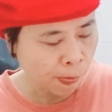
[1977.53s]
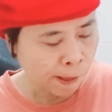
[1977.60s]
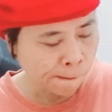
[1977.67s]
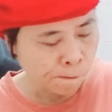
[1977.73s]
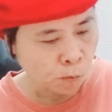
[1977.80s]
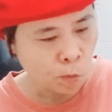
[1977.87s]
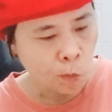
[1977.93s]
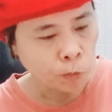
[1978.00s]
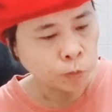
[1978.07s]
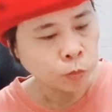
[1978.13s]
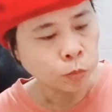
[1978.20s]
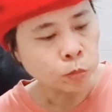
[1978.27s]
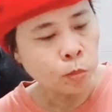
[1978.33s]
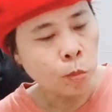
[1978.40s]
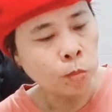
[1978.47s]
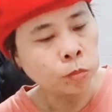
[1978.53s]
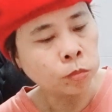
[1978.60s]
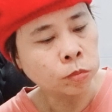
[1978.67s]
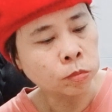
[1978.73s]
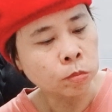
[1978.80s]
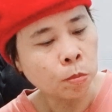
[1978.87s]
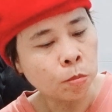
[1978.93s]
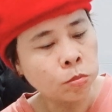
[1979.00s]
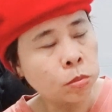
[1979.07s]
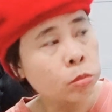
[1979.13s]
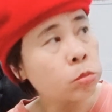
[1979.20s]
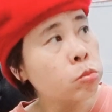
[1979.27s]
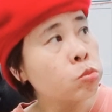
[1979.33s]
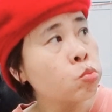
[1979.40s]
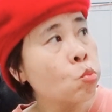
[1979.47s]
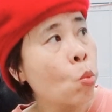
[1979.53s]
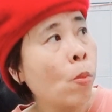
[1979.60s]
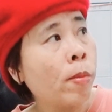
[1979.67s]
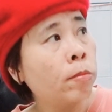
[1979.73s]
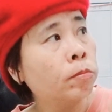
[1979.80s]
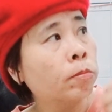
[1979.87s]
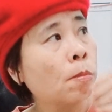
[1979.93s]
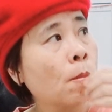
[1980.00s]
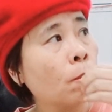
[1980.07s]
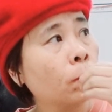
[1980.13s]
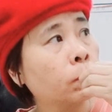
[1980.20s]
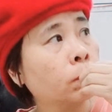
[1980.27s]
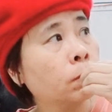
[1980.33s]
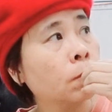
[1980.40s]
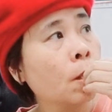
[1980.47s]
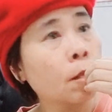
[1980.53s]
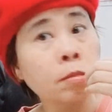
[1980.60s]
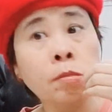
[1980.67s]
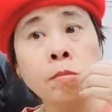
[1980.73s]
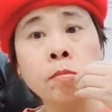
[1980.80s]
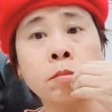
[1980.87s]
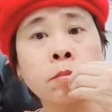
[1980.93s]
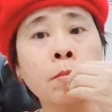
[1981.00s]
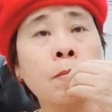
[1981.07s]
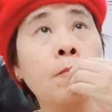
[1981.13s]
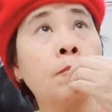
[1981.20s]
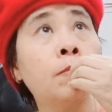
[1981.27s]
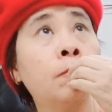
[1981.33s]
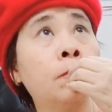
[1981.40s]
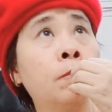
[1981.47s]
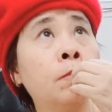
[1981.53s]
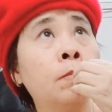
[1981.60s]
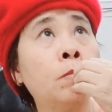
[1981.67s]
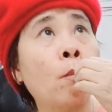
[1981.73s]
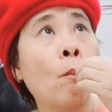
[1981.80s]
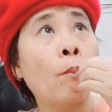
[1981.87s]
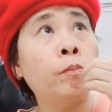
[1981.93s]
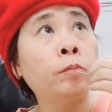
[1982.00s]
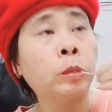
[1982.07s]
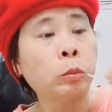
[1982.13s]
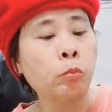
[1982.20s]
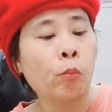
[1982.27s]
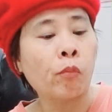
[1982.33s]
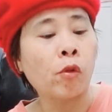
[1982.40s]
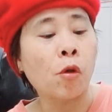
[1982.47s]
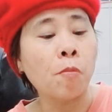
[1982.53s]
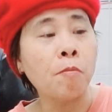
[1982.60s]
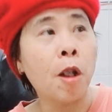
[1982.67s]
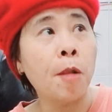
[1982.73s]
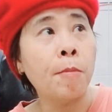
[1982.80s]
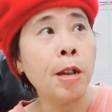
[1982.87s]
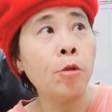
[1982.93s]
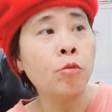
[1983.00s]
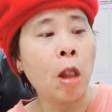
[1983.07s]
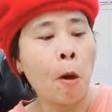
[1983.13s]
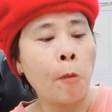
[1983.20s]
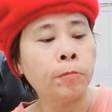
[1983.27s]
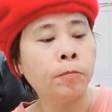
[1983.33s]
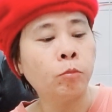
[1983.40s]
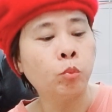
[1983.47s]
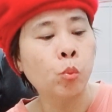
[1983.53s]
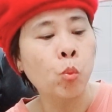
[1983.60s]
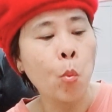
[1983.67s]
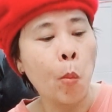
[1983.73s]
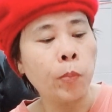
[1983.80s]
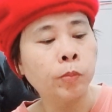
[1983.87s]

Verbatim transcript: 3. Trình Thủ tướng Chính phủ phê duyệt đề án về tổ chức bộ máy và chỉ tiêu biên chế của